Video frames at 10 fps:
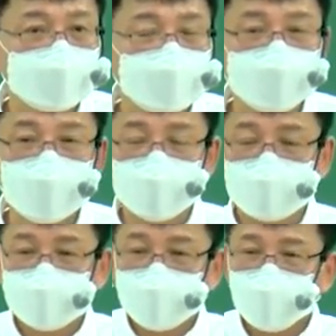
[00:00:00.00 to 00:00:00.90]
그러니까
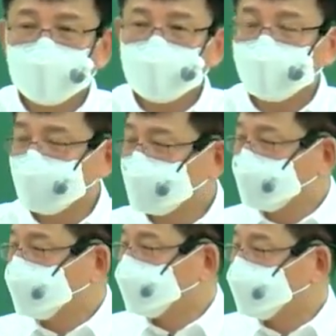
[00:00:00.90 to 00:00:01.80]
그 용어 갖고 있는
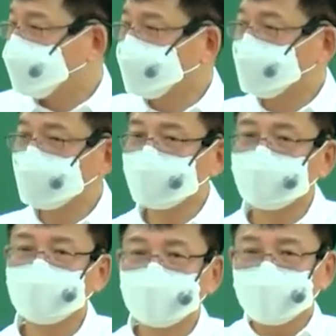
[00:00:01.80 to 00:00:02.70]
거, 비교되는
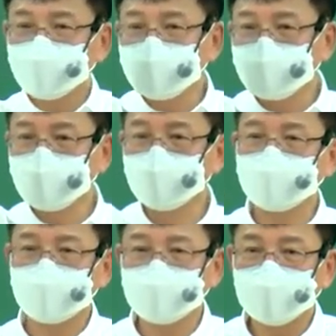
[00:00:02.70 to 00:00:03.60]
거, 소속이
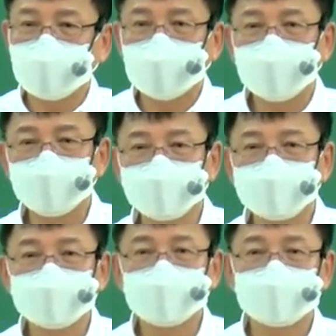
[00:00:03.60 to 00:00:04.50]
어디고 아래
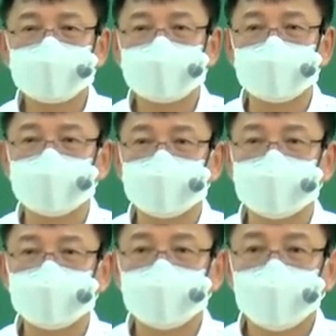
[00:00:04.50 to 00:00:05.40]
무엇이 있는지,
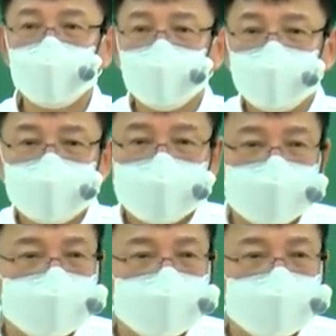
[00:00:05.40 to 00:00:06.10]
용어 나올